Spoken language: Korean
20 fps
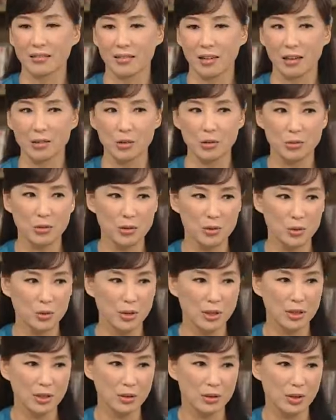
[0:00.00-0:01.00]
아니, 가족도
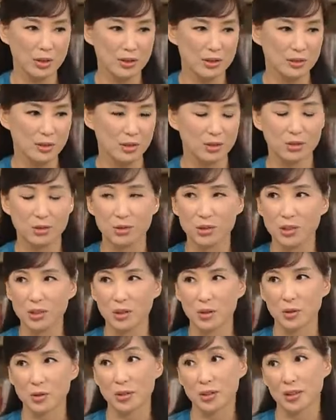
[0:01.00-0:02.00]
초대한 거라는데 준
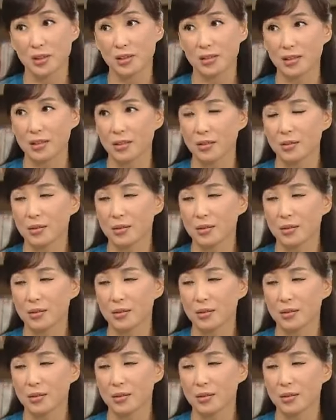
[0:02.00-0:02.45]
씨가 어떻게